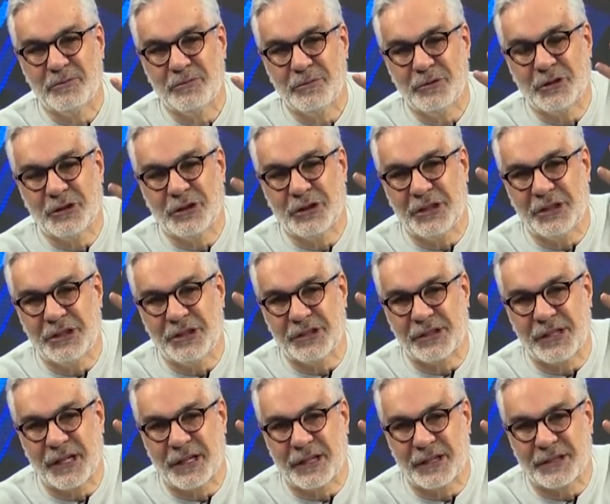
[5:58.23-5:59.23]
Müthiş
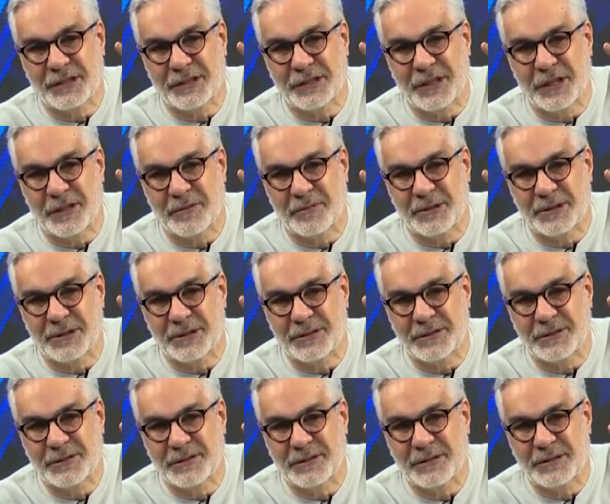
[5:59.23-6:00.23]

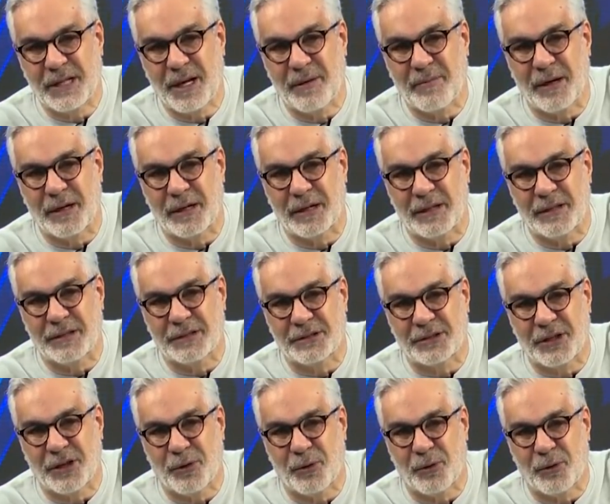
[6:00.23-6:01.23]
sanatçılarımız. Kemal
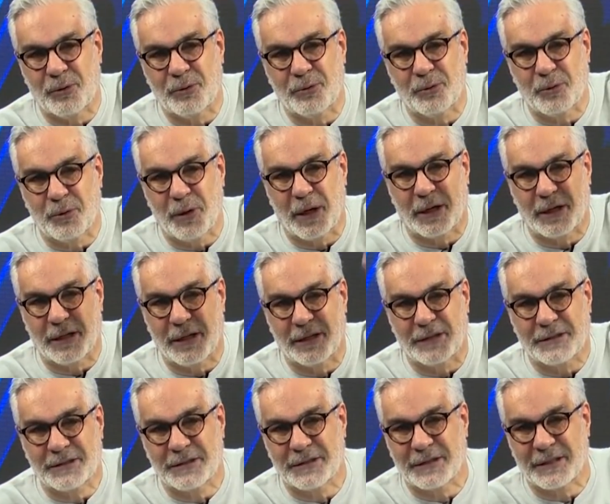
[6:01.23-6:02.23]
Kılıçdaroğlu'nun kulakları
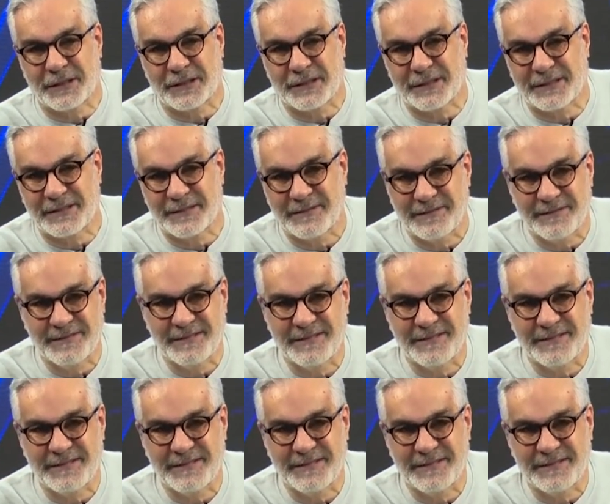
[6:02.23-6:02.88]
çınlasın.